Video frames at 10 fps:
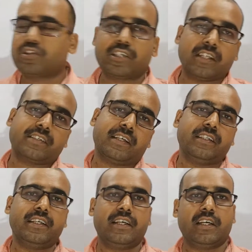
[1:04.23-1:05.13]
तो जल
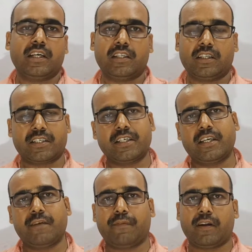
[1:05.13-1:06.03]
संधि दस
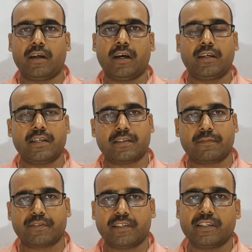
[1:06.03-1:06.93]
डिग्री ये
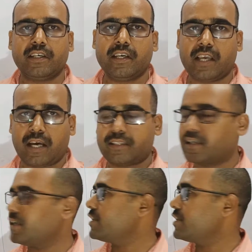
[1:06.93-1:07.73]
सब संधि याद कर